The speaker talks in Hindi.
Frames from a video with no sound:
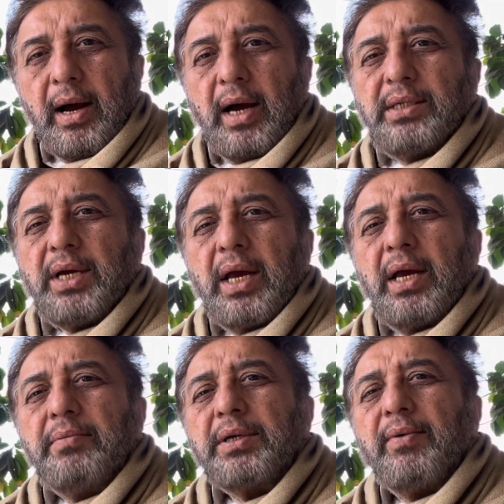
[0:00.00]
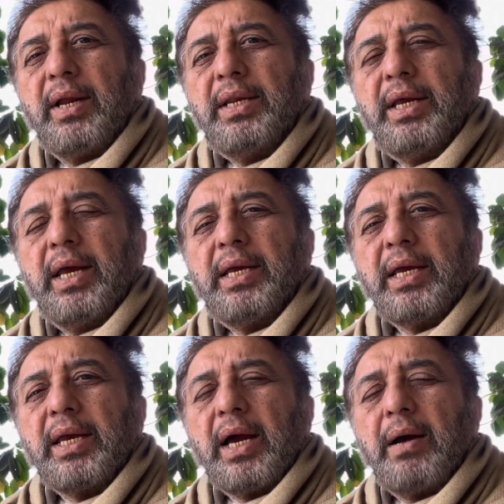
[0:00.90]
आज का अहम सवाल ये कि
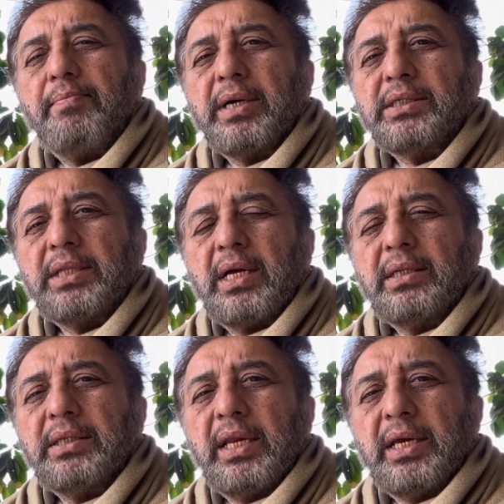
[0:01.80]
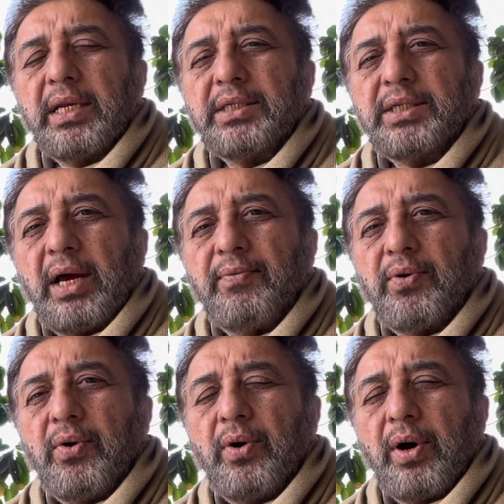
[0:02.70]
क्या पाकिस्तान तहरीक इंसाफ
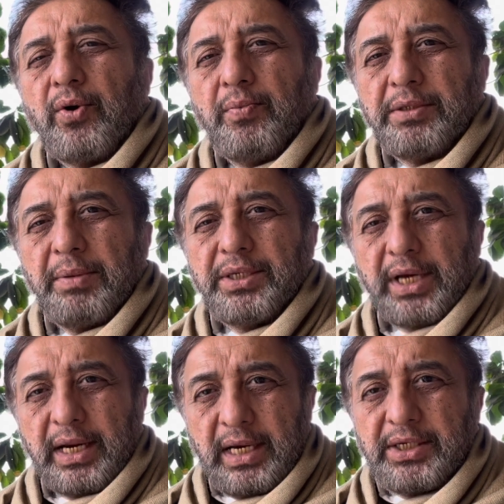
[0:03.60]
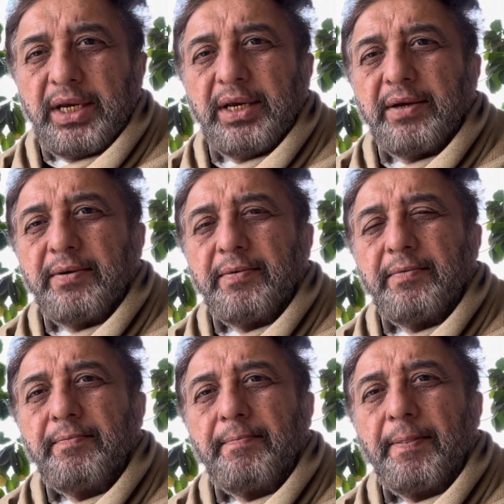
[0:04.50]
को हुकूमत में जाना चाहिए
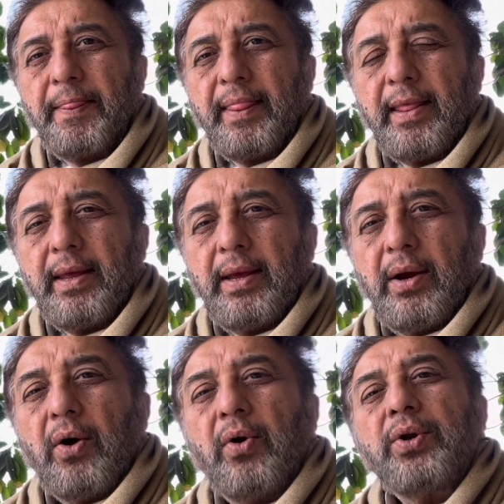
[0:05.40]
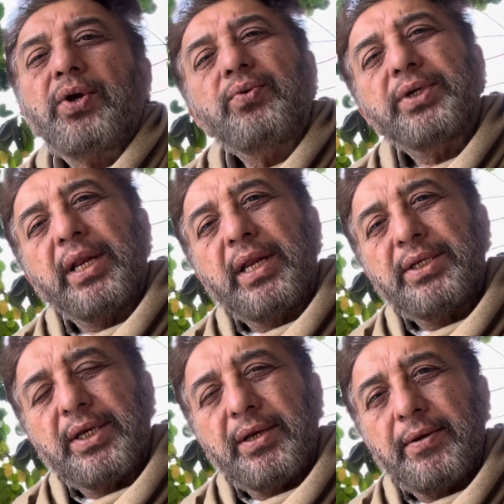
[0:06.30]
और क्यों जाना
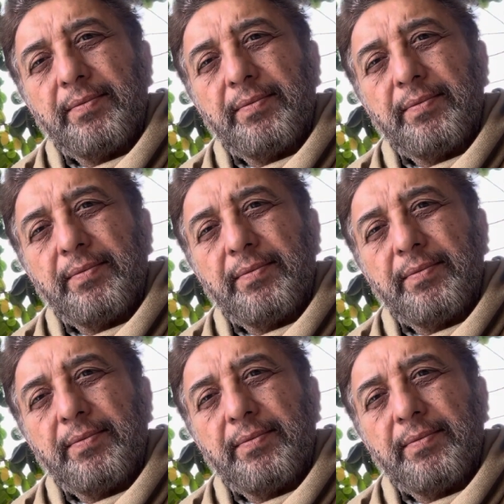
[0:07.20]
चाहिए